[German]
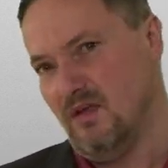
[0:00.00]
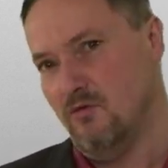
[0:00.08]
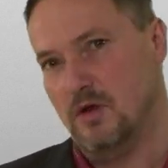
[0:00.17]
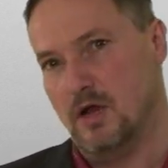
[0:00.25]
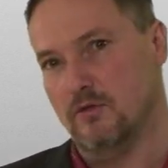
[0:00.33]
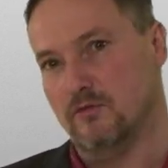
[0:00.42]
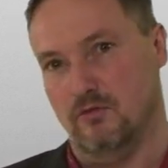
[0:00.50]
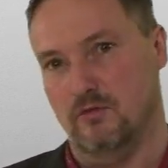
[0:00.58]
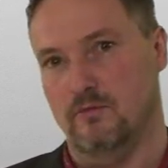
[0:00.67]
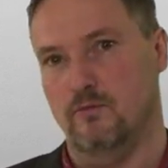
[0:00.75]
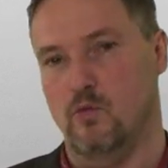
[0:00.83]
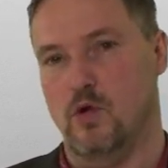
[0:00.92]
oder auch zu
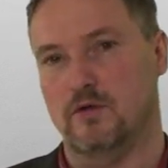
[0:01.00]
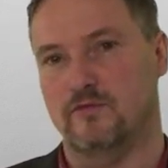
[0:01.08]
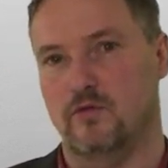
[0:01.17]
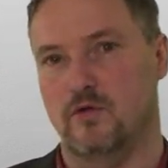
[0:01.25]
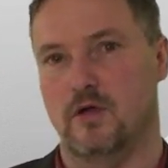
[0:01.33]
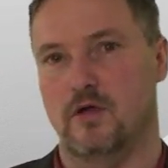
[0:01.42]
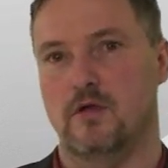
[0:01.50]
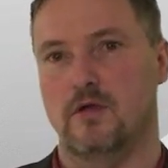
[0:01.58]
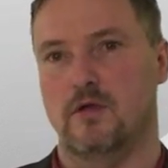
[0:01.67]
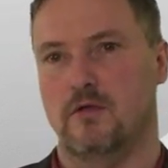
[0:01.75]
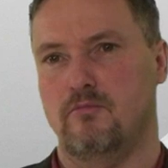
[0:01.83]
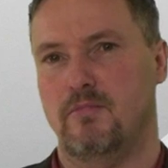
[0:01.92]
Word für
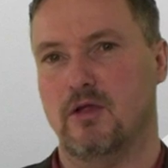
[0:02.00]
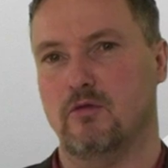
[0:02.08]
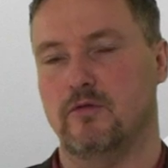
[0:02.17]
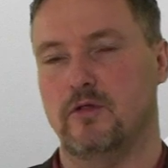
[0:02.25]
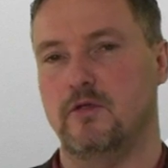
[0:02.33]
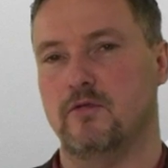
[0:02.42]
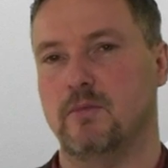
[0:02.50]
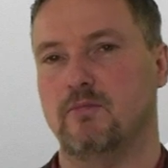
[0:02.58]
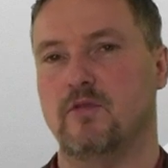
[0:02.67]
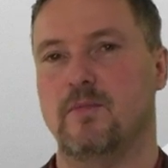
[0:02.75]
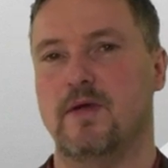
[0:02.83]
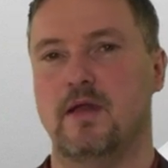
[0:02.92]
Mac OS X
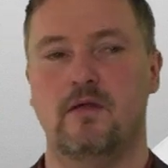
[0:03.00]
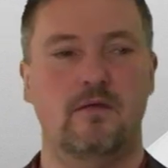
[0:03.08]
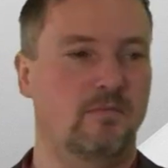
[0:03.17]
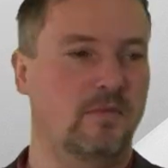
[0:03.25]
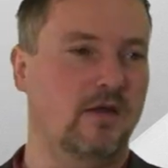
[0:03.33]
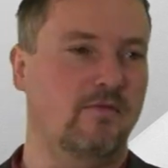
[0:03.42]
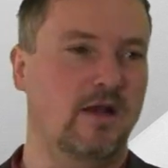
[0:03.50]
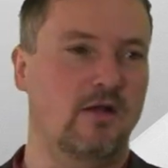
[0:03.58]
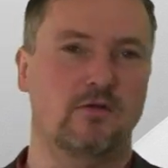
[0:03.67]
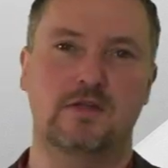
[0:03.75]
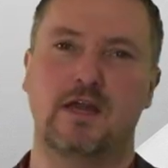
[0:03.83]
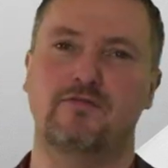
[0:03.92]
gibt es ja mal
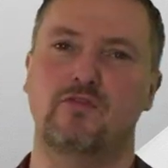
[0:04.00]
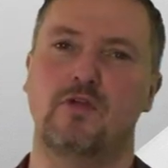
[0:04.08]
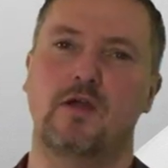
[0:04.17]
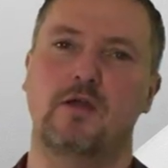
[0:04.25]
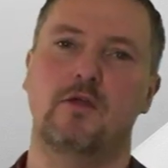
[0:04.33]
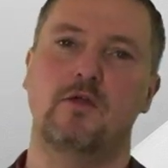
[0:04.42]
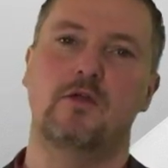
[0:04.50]
mittlerweile auch dafür.